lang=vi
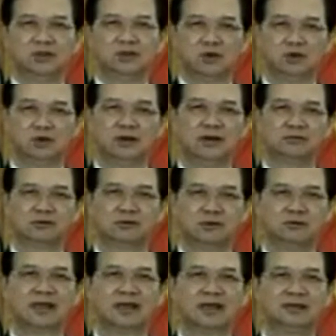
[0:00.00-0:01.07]
chủ động
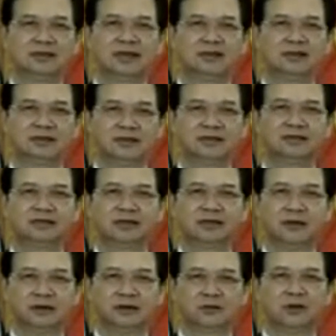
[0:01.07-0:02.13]
thúc đẩy các tiến
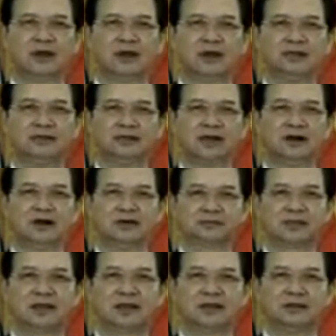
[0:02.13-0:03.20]
trình đối thoại và
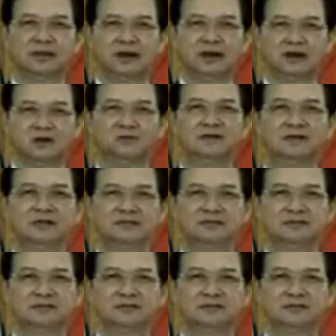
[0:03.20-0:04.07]
hợp tác ở khu vực